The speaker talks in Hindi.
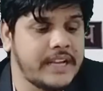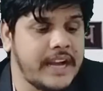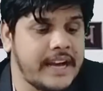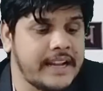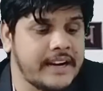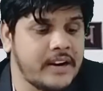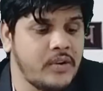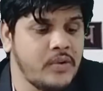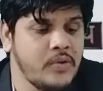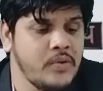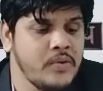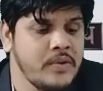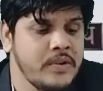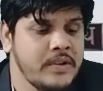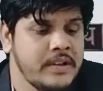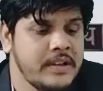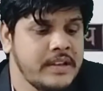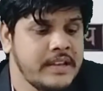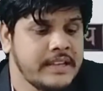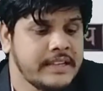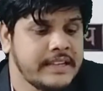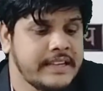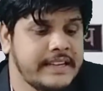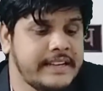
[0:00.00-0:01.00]
रहा हूँ
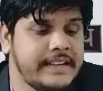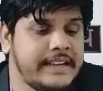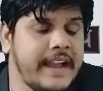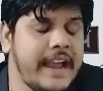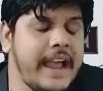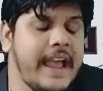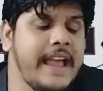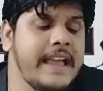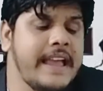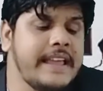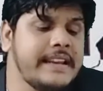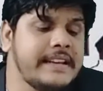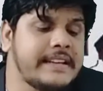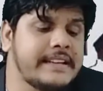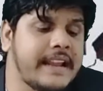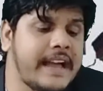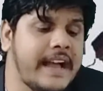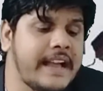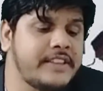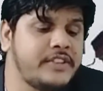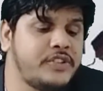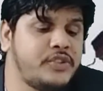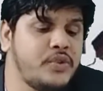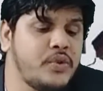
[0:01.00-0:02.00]
कि गैर
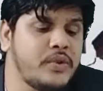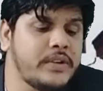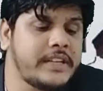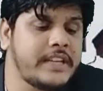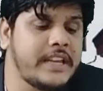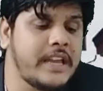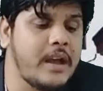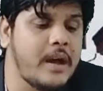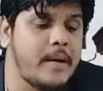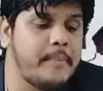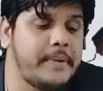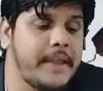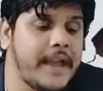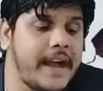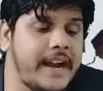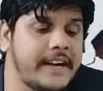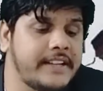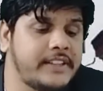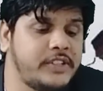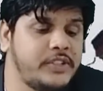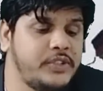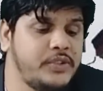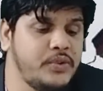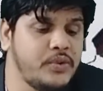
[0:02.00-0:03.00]
राज्यों के
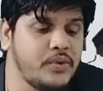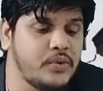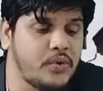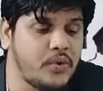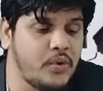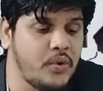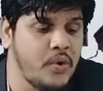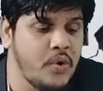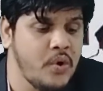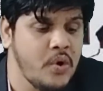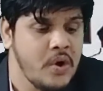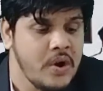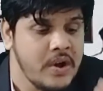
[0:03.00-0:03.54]
अभ्यर्थियों को